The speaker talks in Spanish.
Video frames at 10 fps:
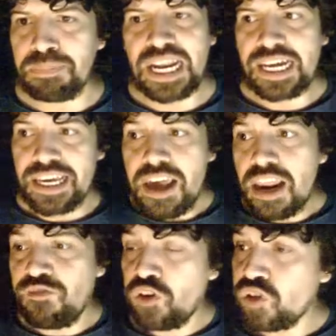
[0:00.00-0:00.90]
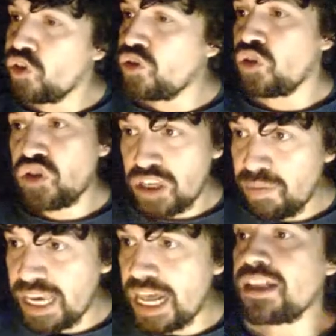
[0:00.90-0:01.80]
Para que el fondo no
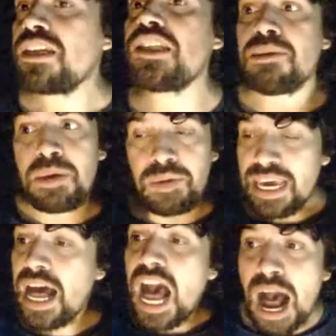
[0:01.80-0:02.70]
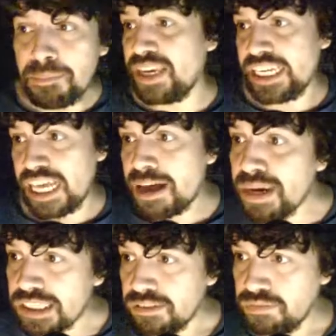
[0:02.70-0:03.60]
se vea y se me vea a mí nada
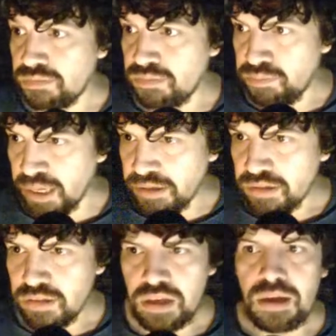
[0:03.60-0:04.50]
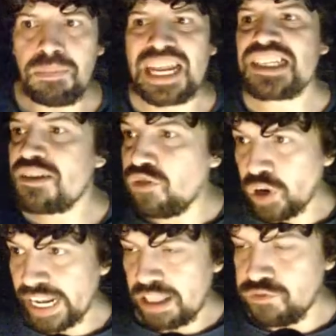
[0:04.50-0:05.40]
más. ¿Bien? Para
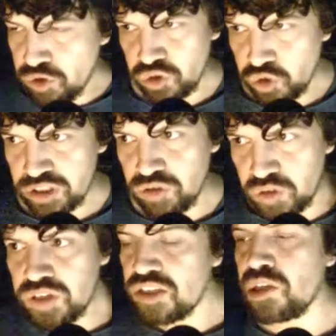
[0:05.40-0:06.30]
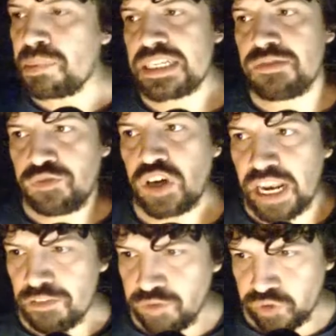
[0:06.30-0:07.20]
desenfocar el fondo. Eso es lo que estoy diciendo para
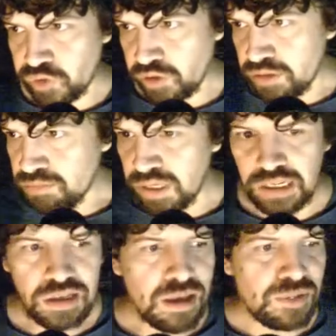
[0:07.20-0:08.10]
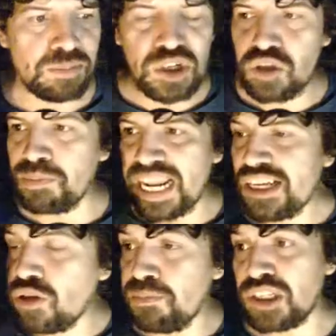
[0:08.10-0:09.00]
desenfocar el fondo. Bien, pero por eso,
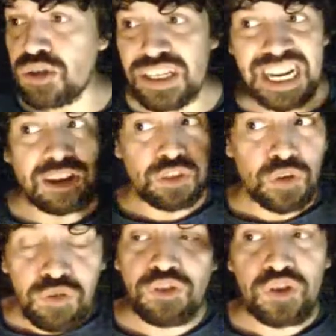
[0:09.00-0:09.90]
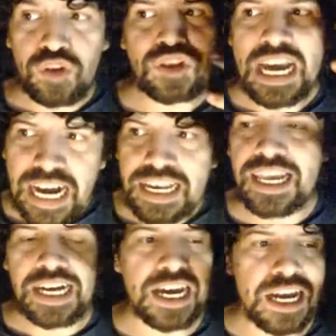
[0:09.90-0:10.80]
para eso preciso tener dos focos acá
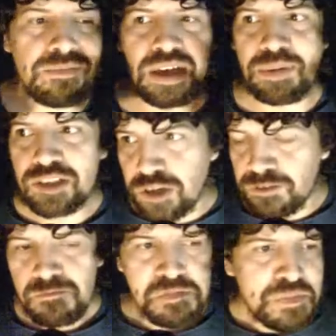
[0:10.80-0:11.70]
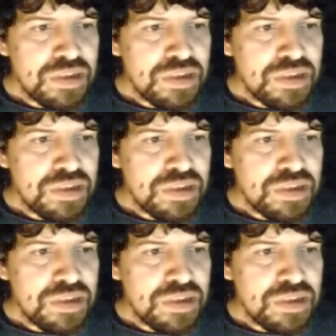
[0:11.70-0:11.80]
en la cara, que me están.